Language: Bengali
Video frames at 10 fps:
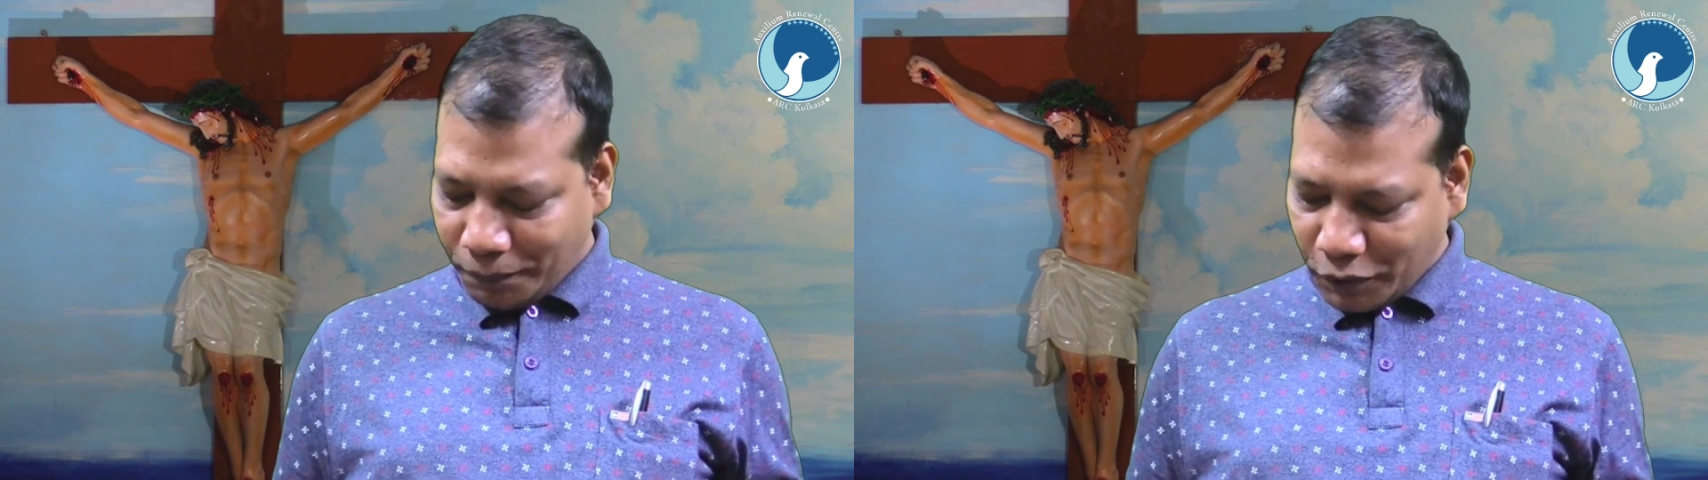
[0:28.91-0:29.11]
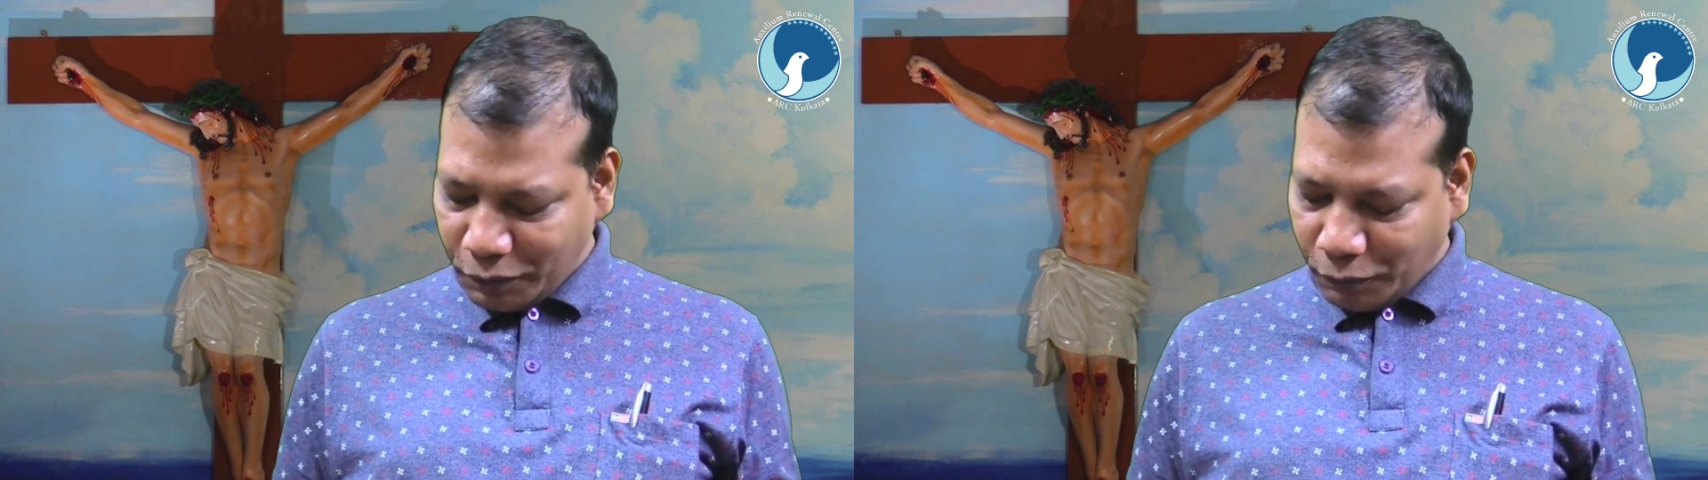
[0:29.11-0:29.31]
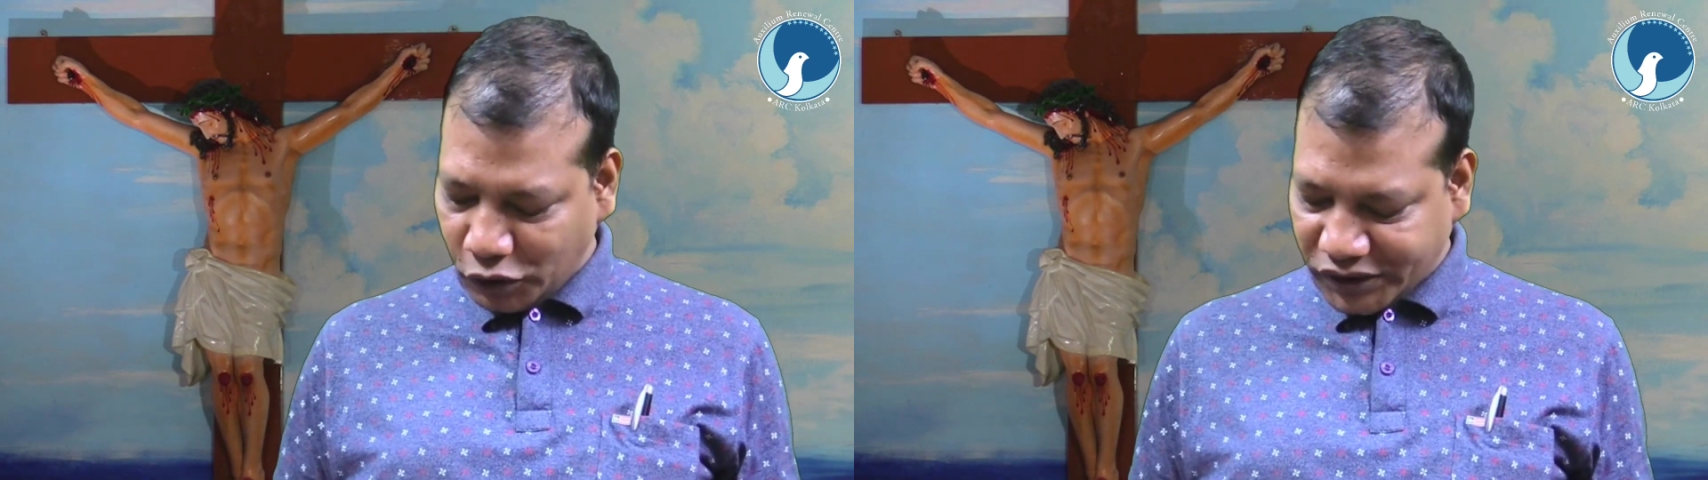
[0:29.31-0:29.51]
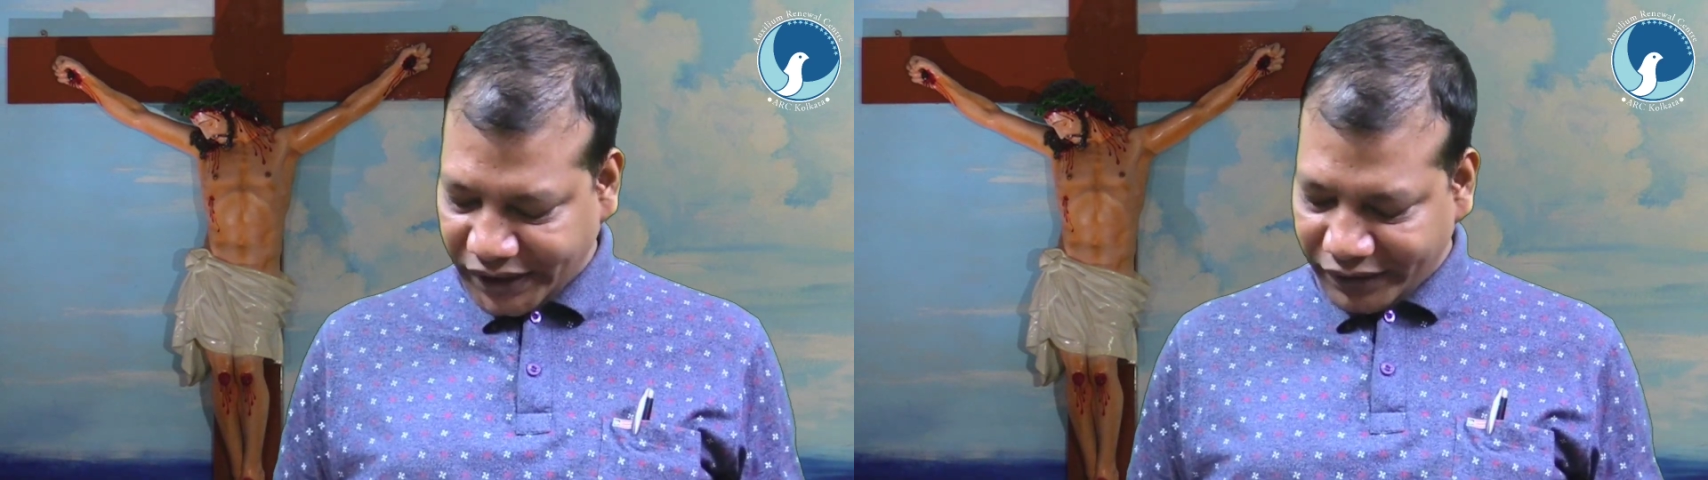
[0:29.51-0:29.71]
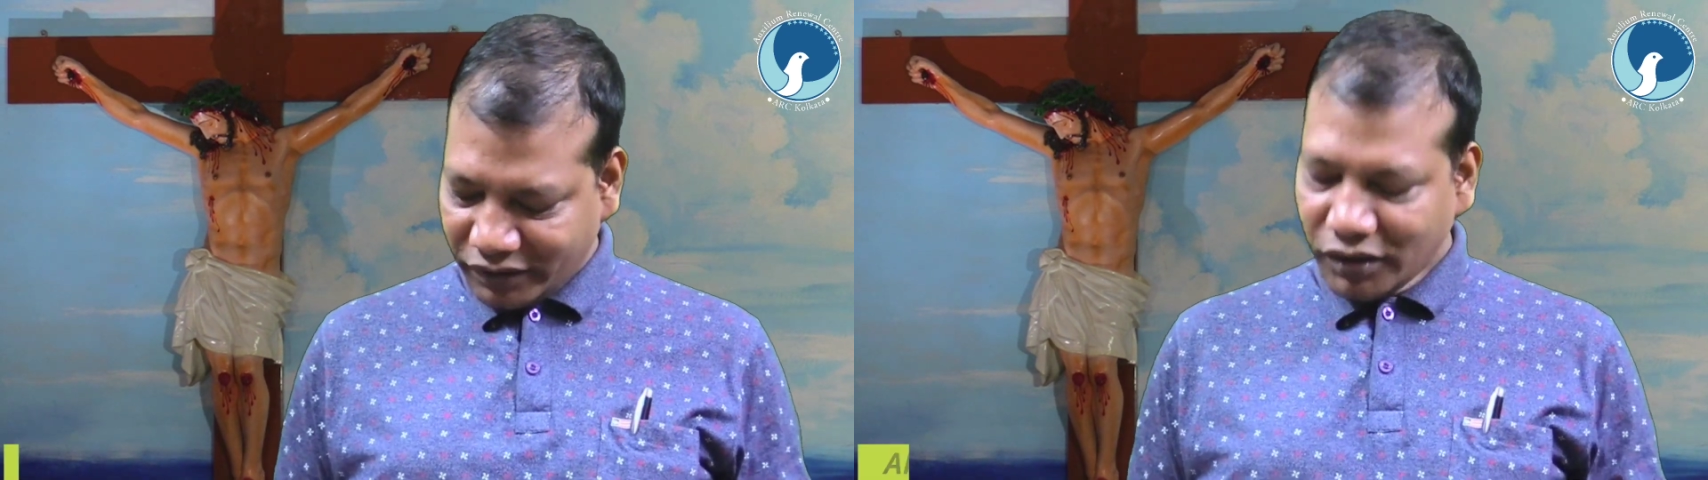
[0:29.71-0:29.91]
প্রভু
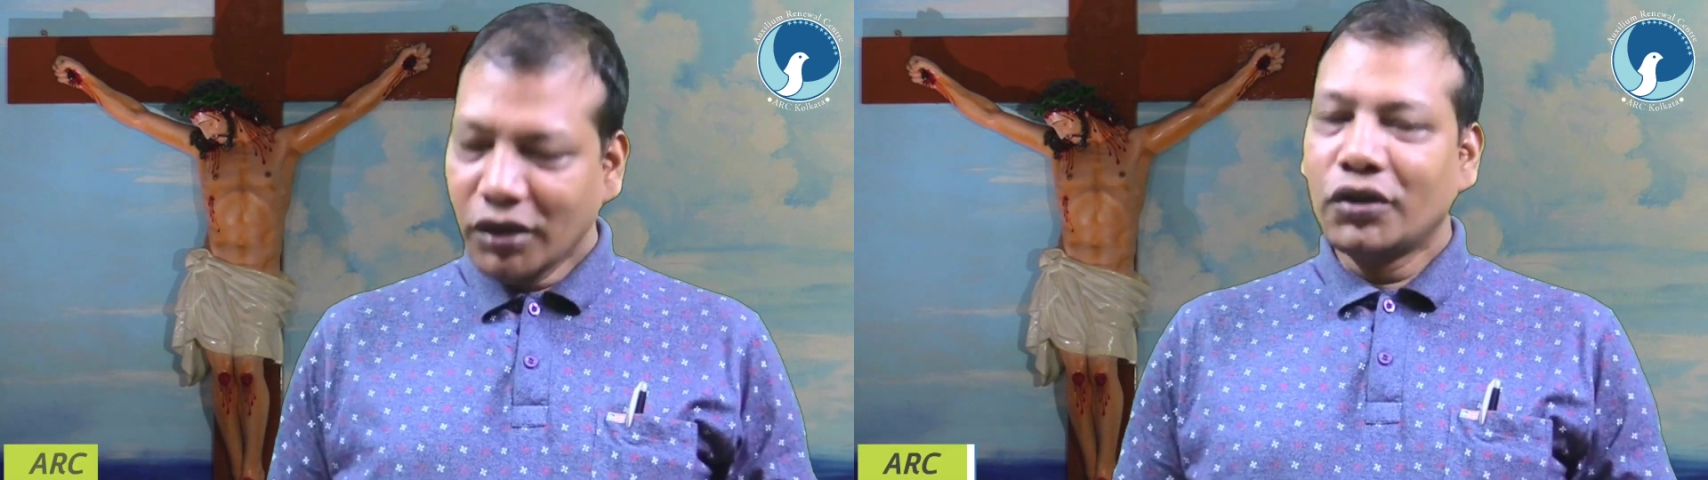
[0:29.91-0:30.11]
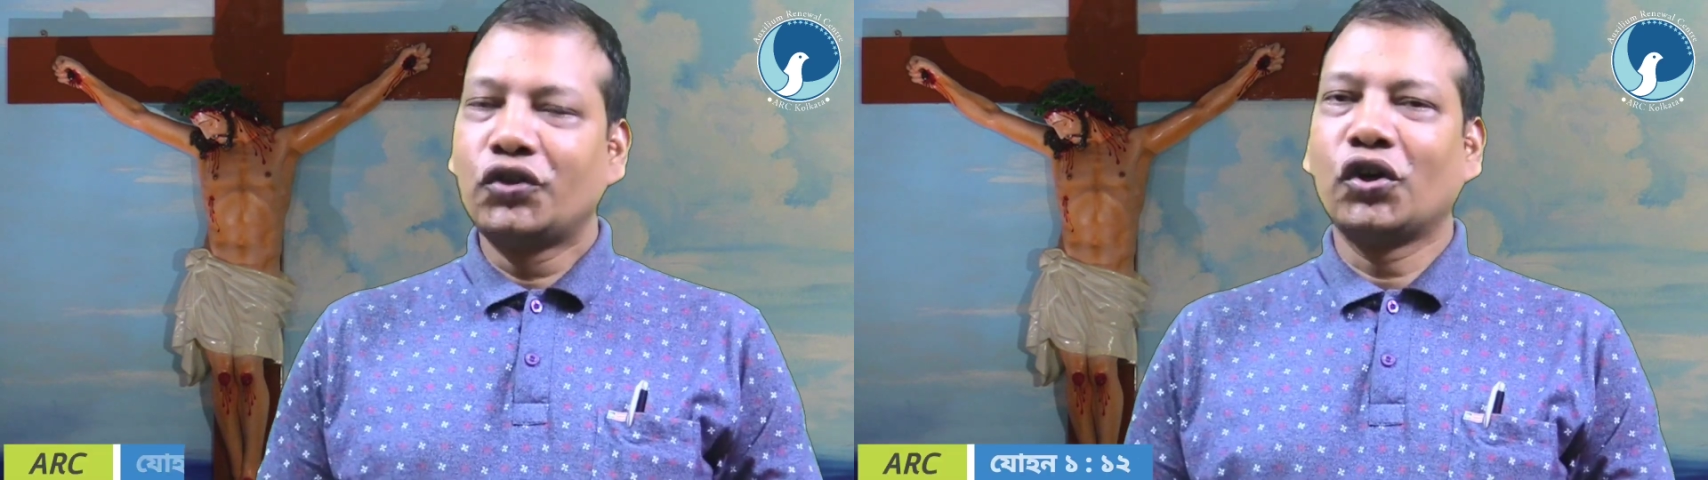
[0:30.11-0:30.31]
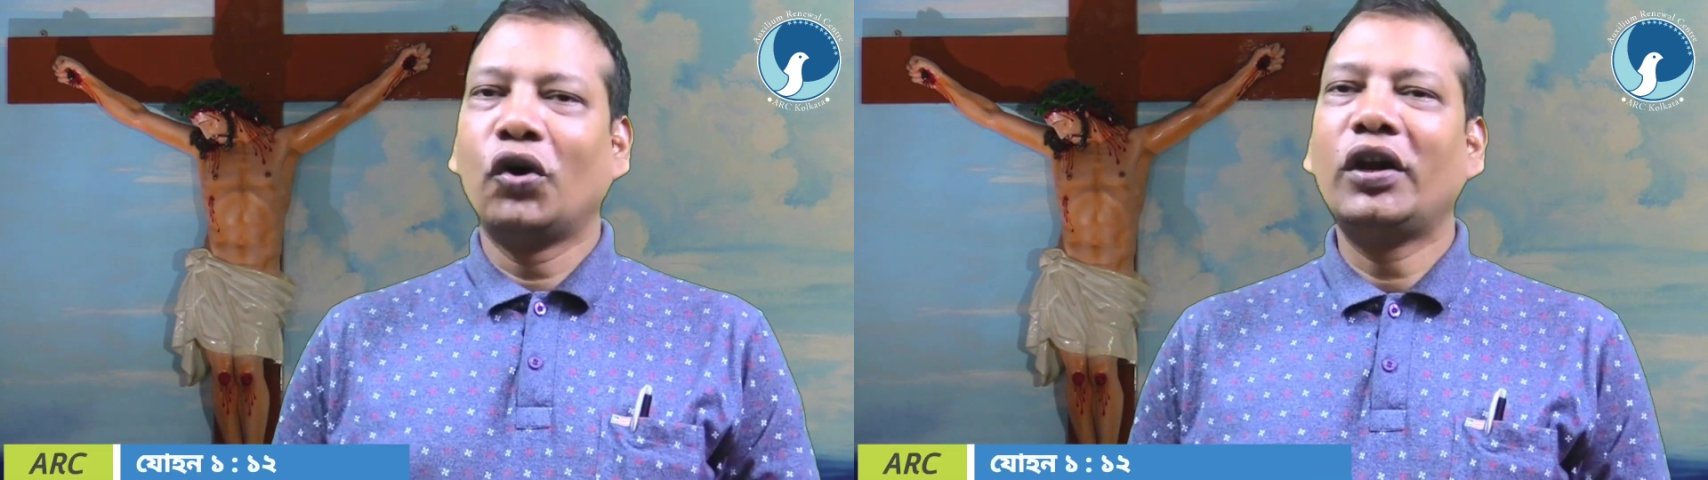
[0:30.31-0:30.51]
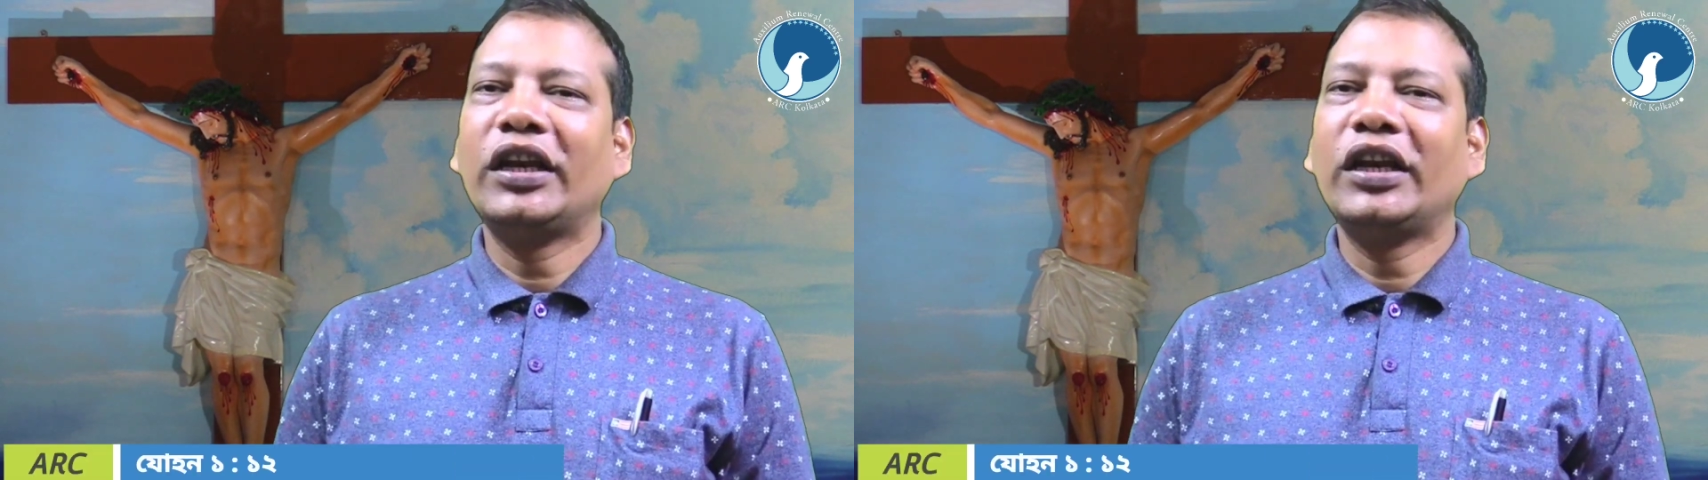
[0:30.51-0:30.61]
বলছেন জোহন